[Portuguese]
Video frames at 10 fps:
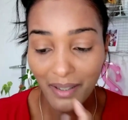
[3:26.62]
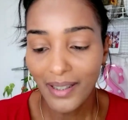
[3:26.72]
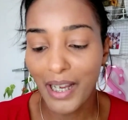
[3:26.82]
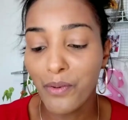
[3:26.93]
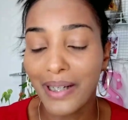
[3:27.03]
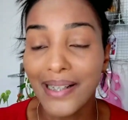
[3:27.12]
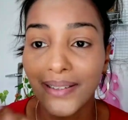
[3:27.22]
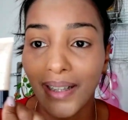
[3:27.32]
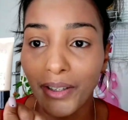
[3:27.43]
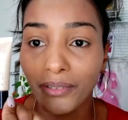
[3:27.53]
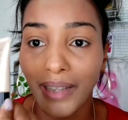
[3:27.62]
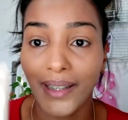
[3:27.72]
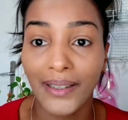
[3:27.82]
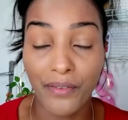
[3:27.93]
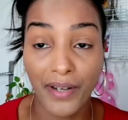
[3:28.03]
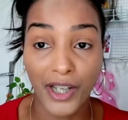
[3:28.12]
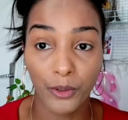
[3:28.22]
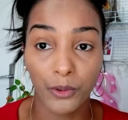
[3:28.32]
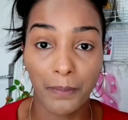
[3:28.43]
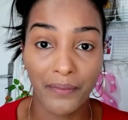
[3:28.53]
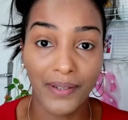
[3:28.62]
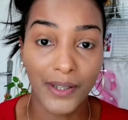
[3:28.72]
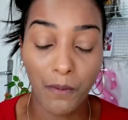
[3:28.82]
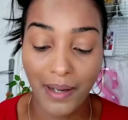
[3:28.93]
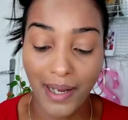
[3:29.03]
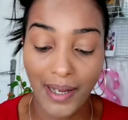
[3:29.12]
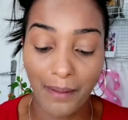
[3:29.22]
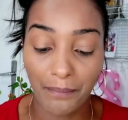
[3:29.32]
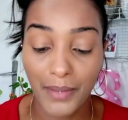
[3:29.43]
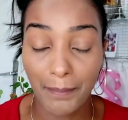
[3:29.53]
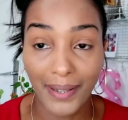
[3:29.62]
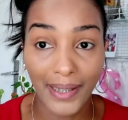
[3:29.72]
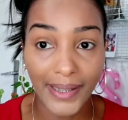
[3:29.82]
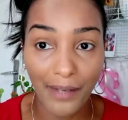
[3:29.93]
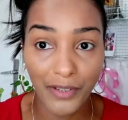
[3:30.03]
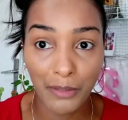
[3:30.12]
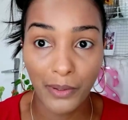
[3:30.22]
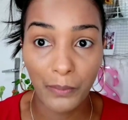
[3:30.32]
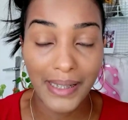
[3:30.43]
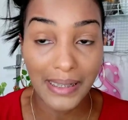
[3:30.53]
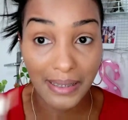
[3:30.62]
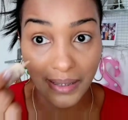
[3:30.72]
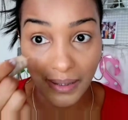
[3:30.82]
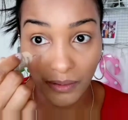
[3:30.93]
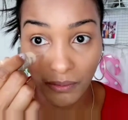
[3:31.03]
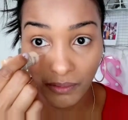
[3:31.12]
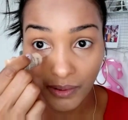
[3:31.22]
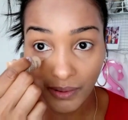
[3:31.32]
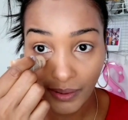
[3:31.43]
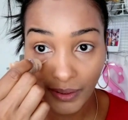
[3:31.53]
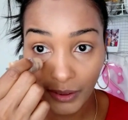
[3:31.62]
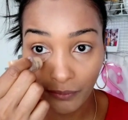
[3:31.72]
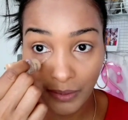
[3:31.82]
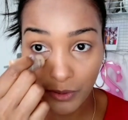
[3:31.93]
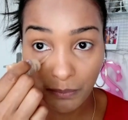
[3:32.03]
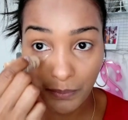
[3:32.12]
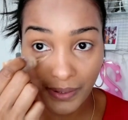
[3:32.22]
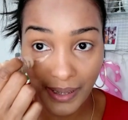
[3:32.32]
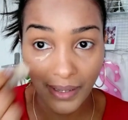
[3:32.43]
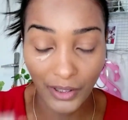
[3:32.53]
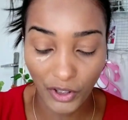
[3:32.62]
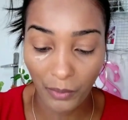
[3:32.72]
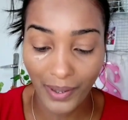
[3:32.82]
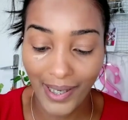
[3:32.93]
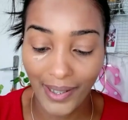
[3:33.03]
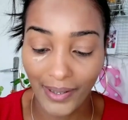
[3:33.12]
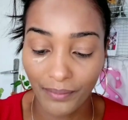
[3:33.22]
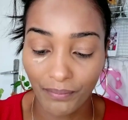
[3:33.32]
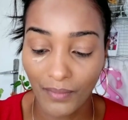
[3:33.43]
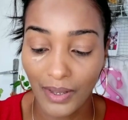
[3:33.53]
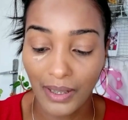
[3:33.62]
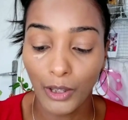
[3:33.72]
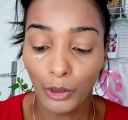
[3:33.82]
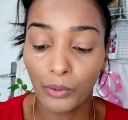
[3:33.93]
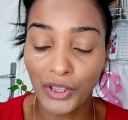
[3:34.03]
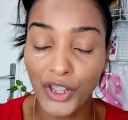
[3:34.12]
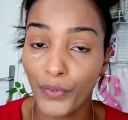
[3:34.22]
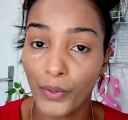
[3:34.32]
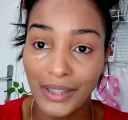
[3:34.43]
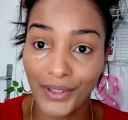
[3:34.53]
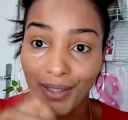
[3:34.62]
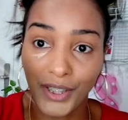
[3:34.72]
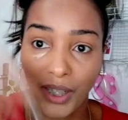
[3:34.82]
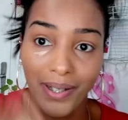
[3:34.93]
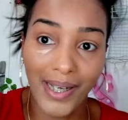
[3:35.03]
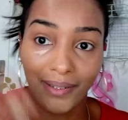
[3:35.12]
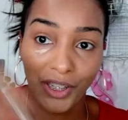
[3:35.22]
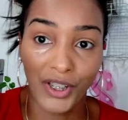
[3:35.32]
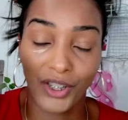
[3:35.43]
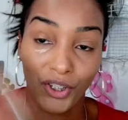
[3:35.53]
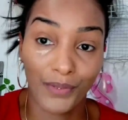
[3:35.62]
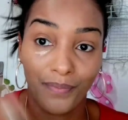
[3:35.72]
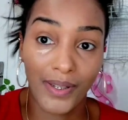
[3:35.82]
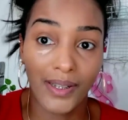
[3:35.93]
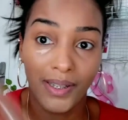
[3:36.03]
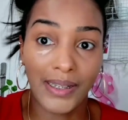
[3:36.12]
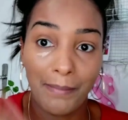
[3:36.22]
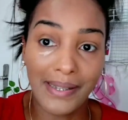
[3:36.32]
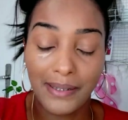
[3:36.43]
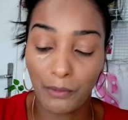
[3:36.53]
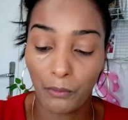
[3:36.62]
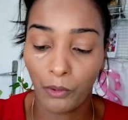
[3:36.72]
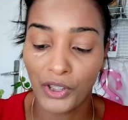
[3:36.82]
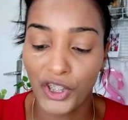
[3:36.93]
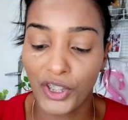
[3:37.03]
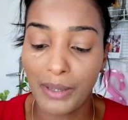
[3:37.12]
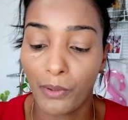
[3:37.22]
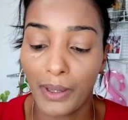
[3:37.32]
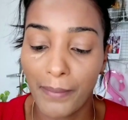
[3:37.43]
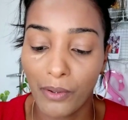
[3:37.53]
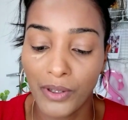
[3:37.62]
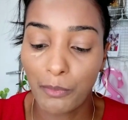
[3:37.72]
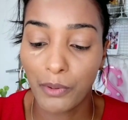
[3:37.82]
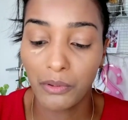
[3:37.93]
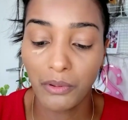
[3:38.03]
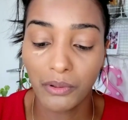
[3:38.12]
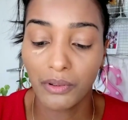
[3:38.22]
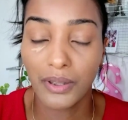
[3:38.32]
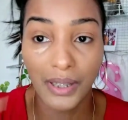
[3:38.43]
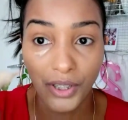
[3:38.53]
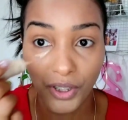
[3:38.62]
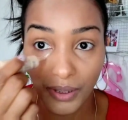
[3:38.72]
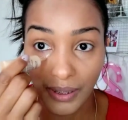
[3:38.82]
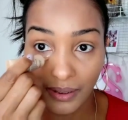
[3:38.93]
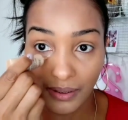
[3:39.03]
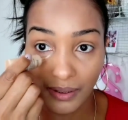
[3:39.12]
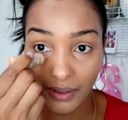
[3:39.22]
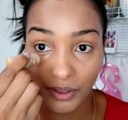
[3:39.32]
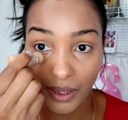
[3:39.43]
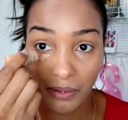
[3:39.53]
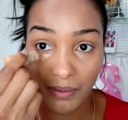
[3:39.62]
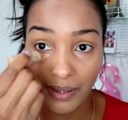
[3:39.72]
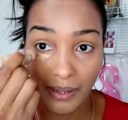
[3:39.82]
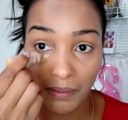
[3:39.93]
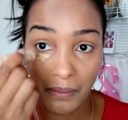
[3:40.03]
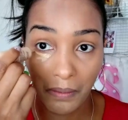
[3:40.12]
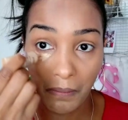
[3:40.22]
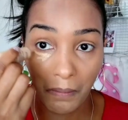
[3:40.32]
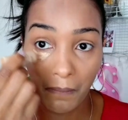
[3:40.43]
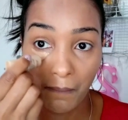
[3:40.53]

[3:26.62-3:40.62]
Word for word: É um castanho, tá? Que na verdade eu uso pra fazer uma... pra clarear, fazer uma iluminação. Então vamos por ele, chacoalhar ele. Tudo que a gente for usar, a gente tem que chacoalhar, tá, gente? Ainda mais quando a gente demora pra usar os produtos, a gente tem que chacoalhar. Ó.